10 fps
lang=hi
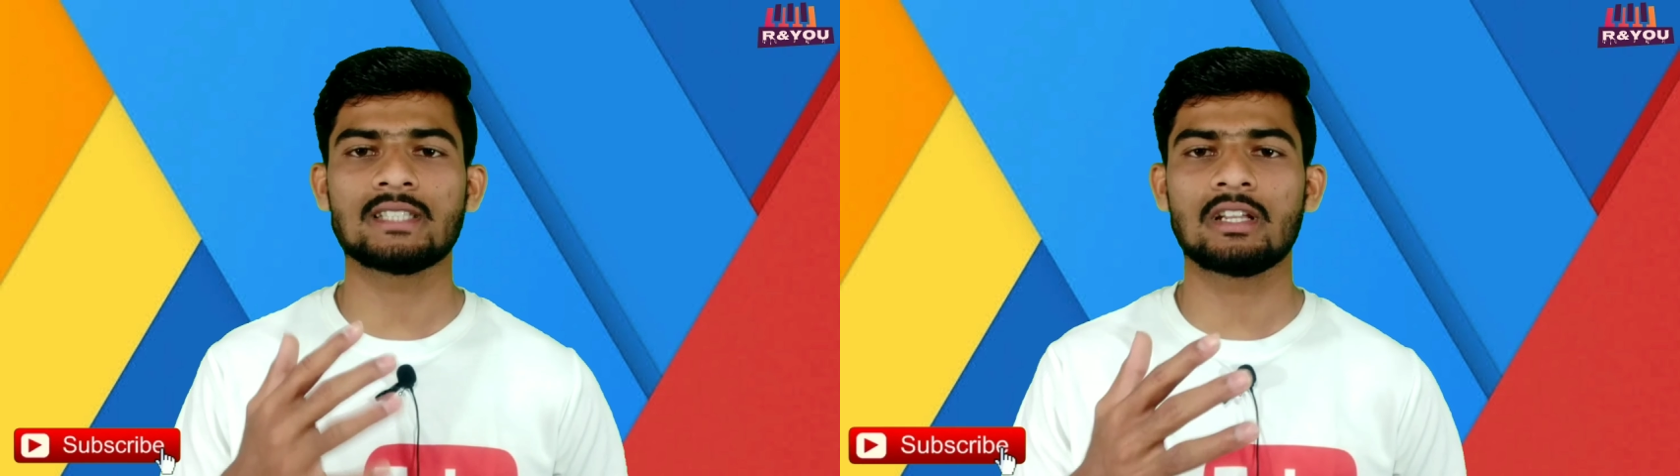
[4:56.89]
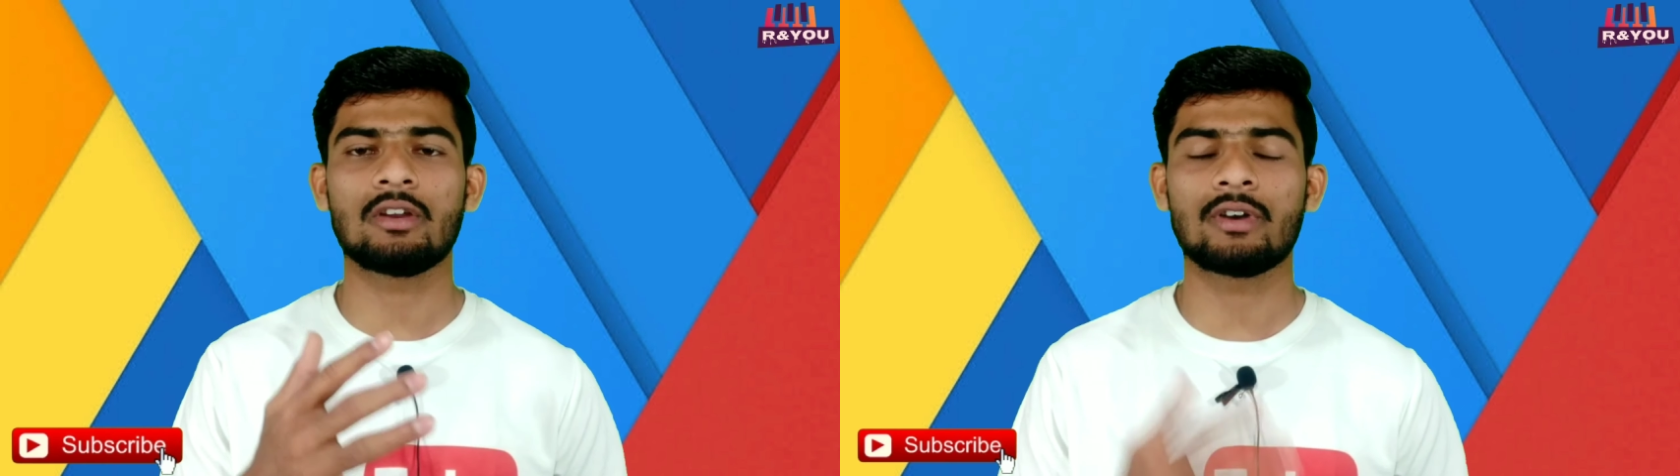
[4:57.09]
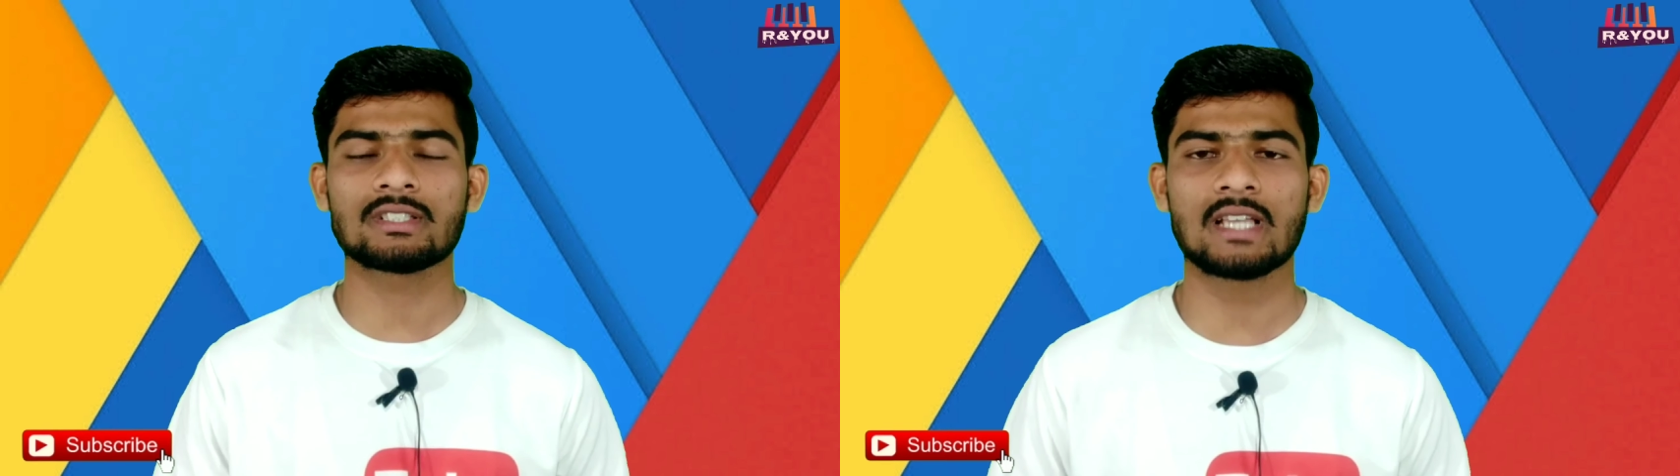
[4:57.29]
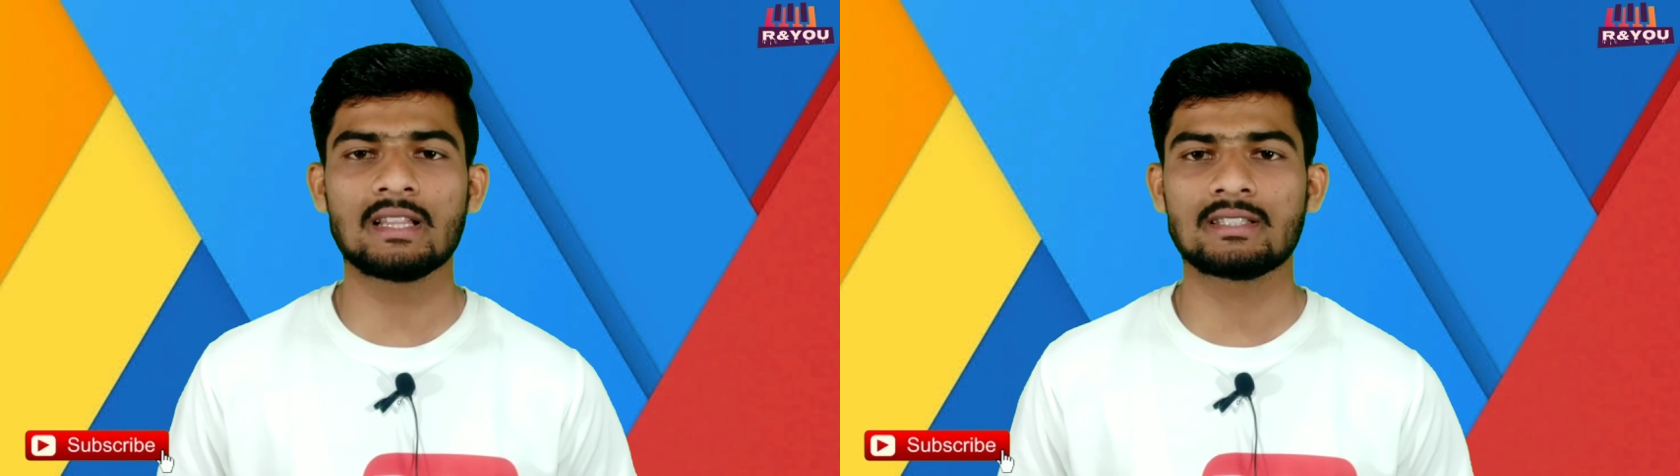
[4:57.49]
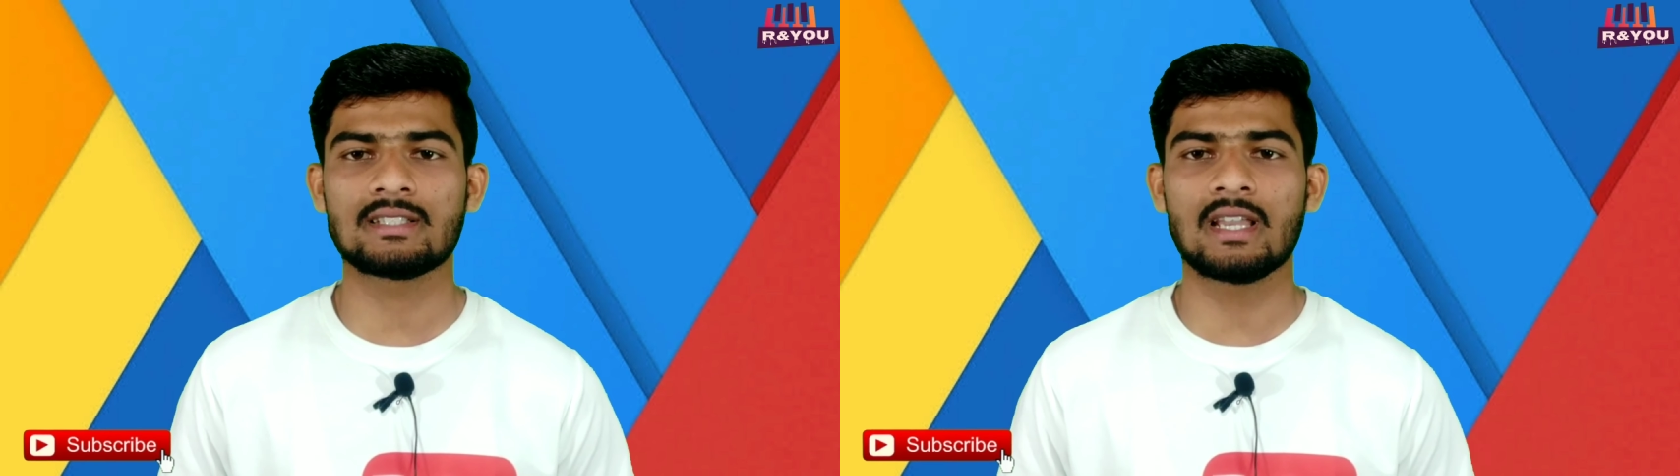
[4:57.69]
ऐसे ही नवेड़े के
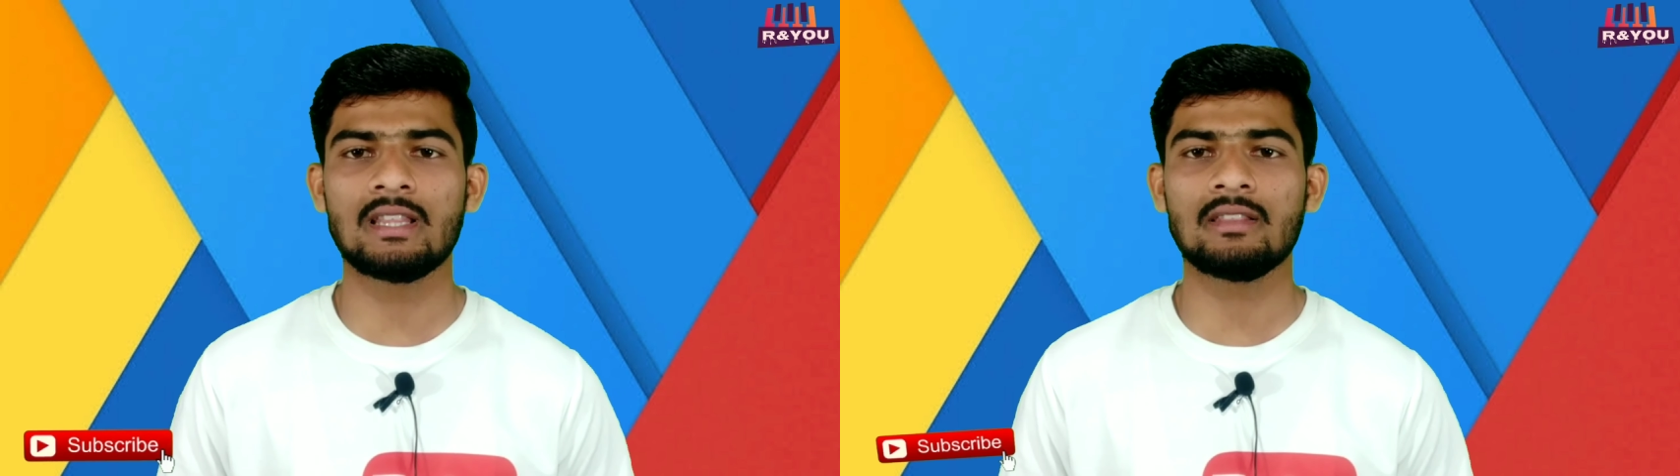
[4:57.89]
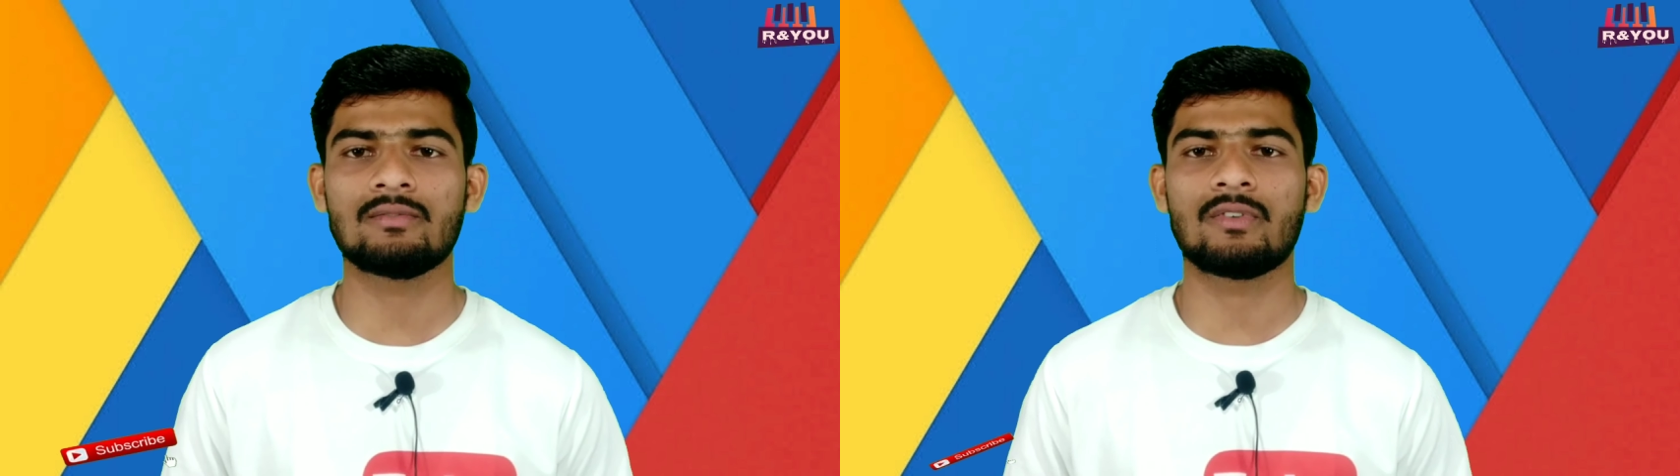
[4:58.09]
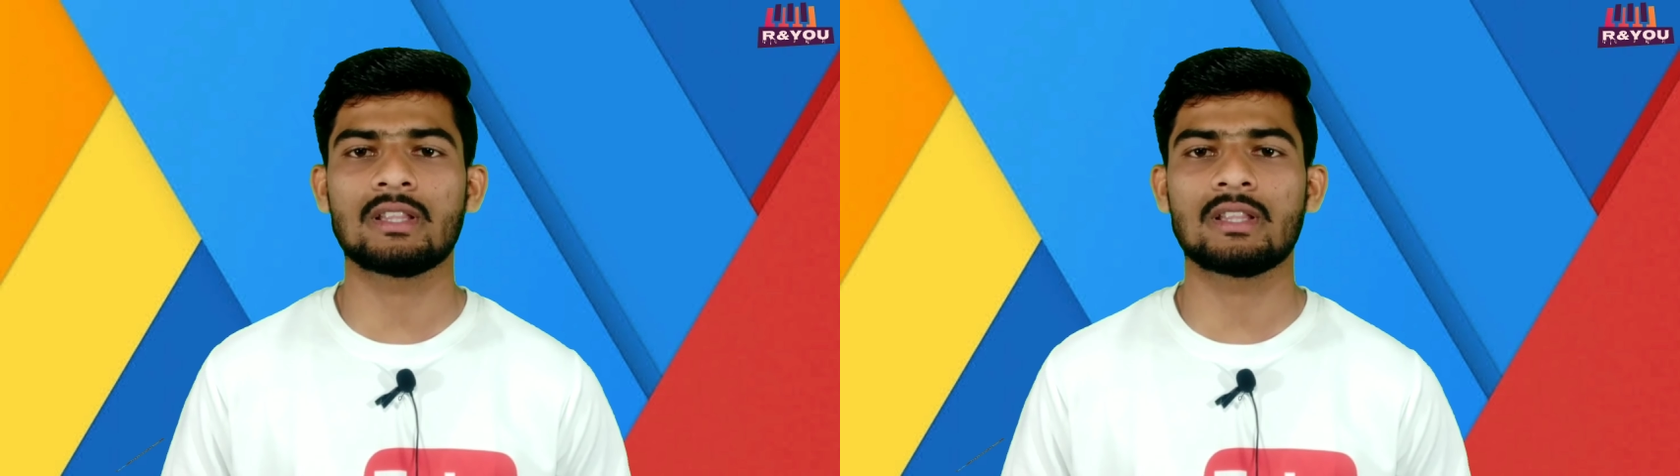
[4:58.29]
साथ जय हिंद